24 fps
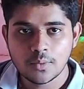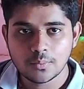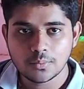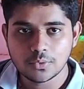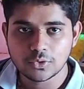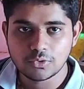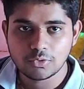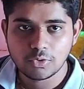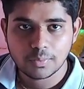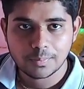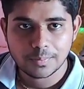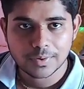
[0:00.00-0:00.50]

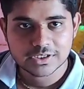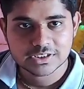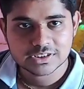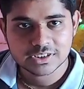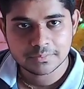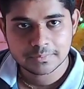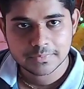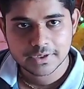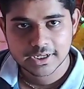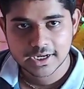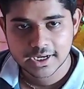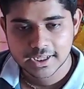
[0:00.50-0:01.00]
पूर्व
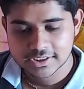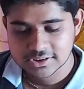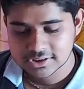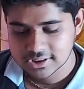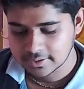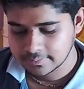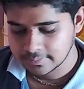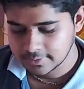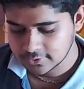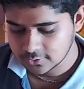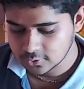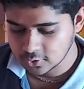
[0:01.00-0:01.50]
पश्चिम
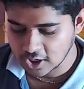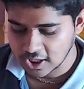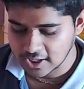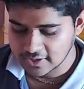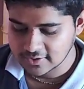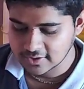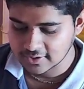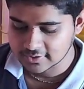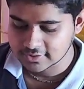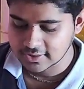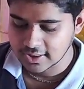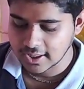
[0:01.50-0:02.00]
डायरेक्शन में सुला
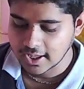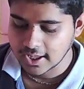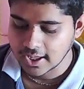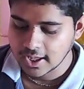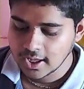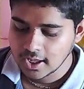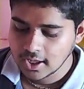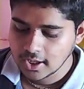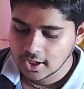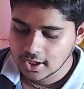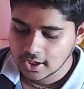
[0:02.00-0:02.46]
सकते हैं